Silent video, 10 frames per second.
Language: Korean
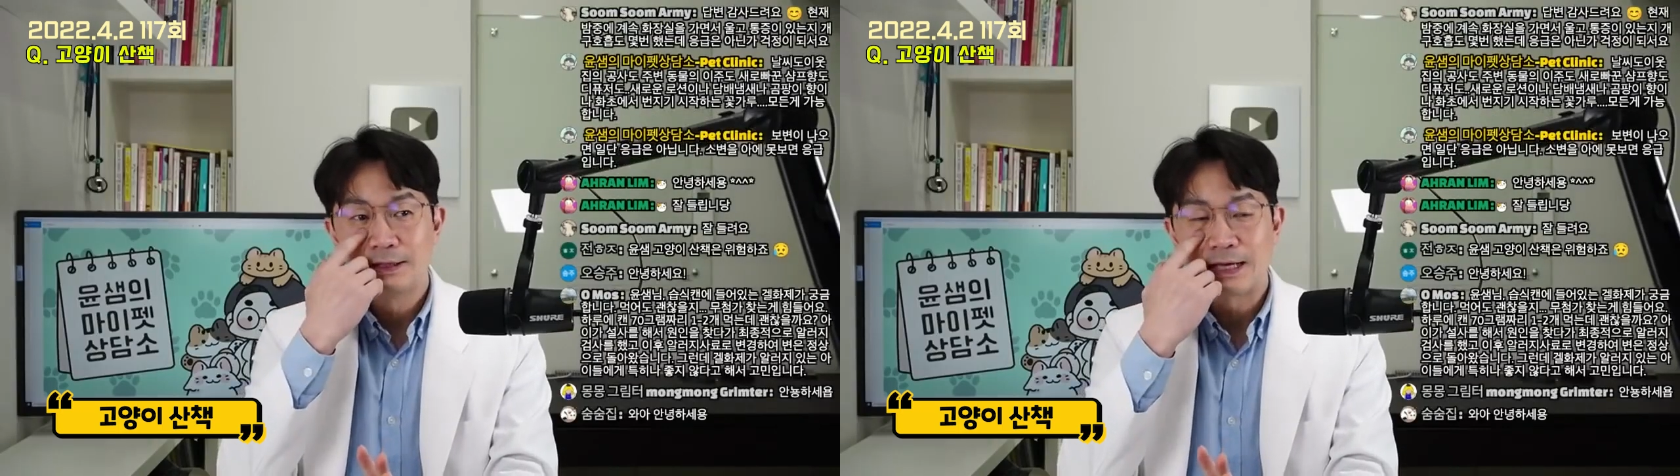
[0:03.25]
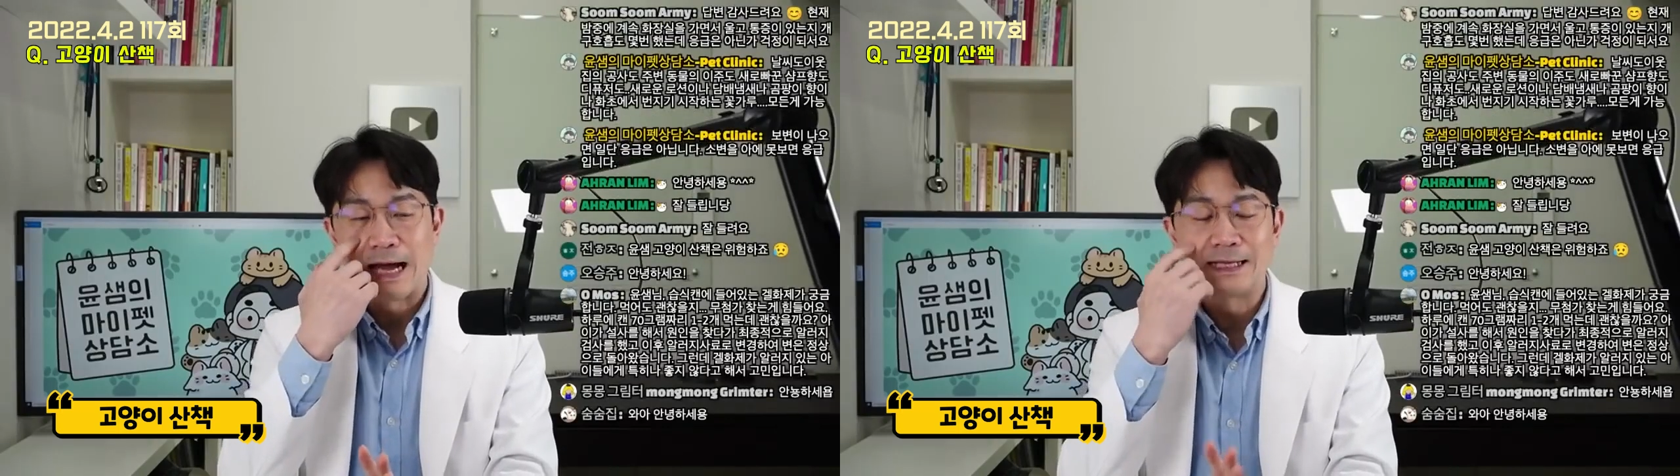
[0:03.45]

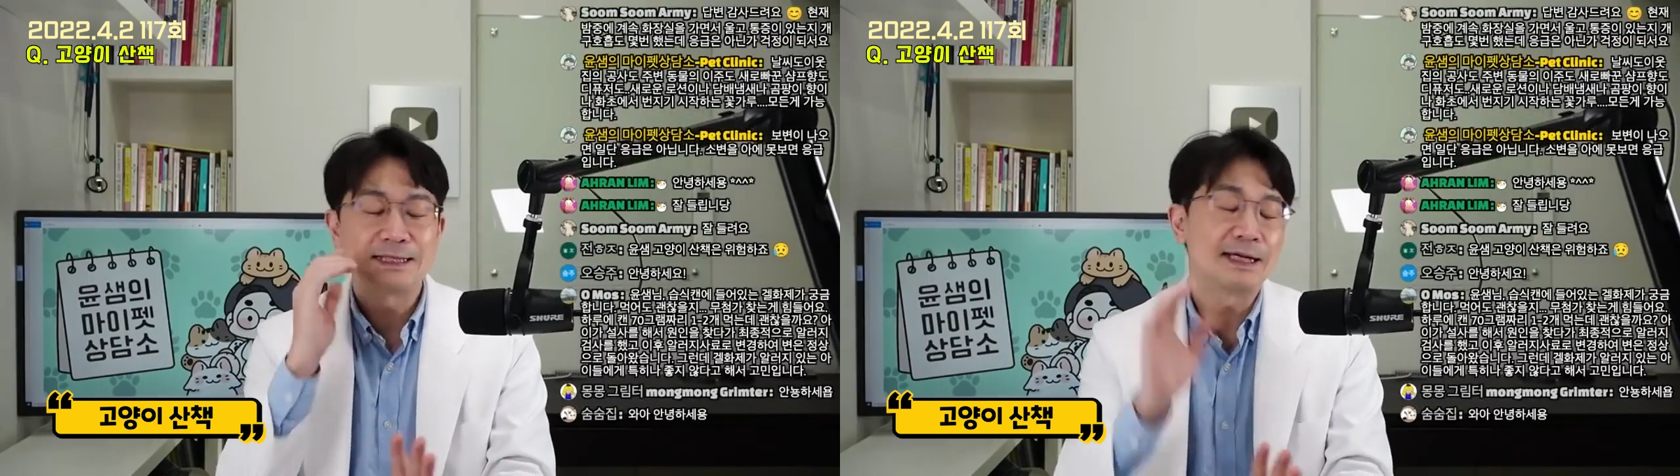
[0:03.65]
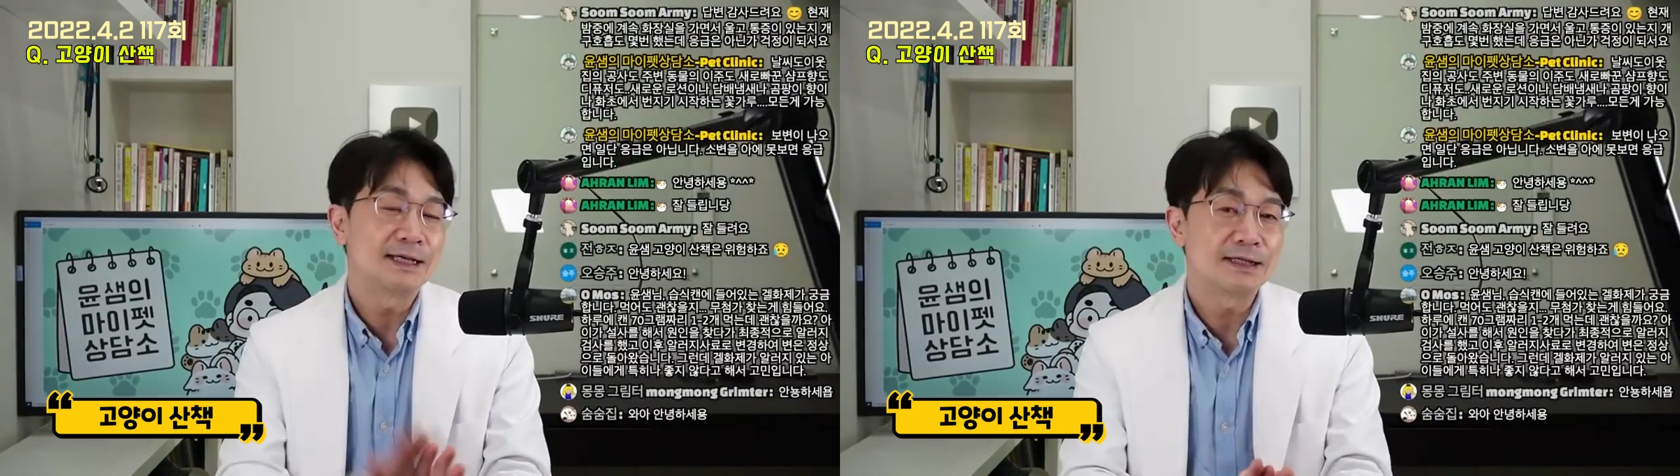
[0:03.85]

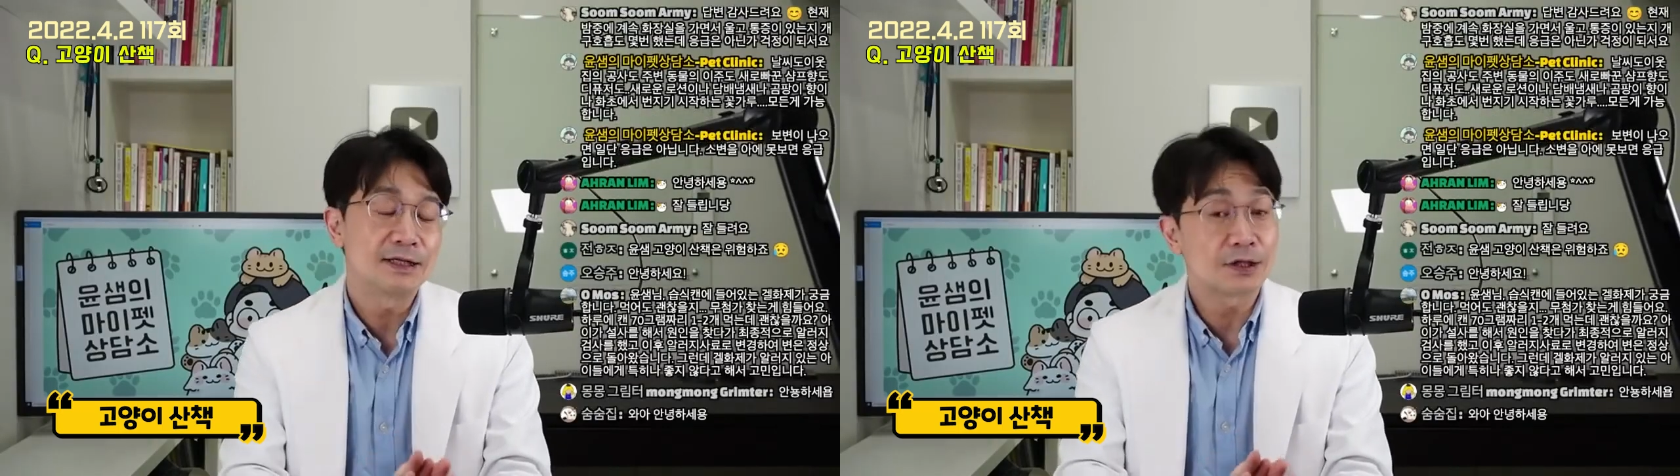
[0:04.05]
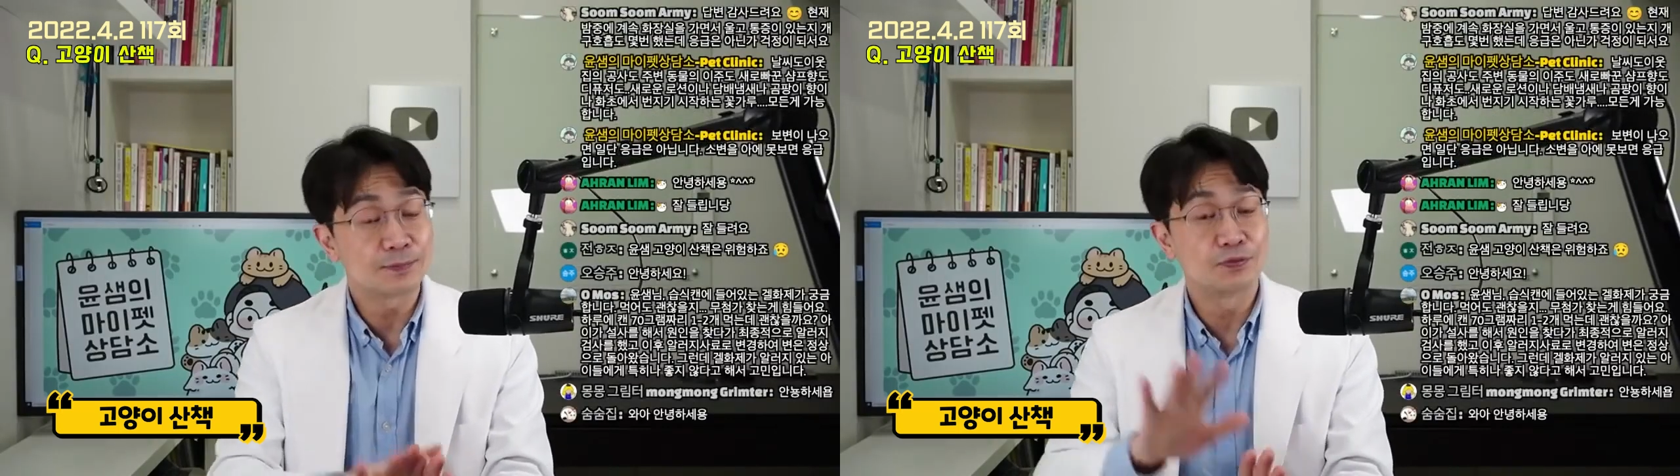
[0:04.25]
가능한 애들이 있고